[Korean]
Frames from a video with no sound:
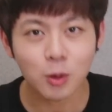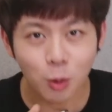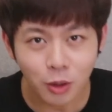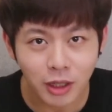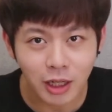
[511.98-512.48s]

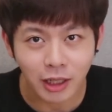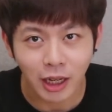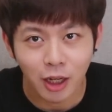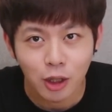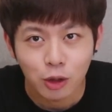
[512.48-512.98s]
손을
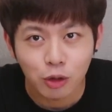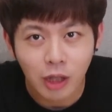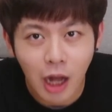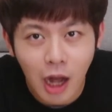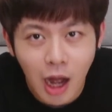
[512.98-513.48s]
이렇게
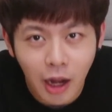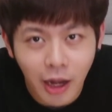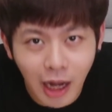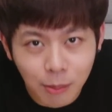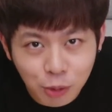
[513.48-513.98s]

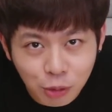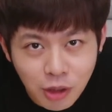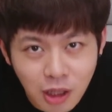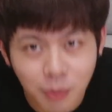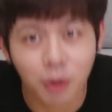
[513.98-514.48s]
수상하게 감추고
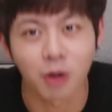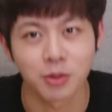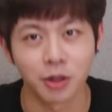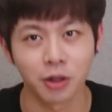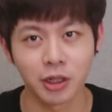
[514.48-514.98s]
있을 필요 없어요.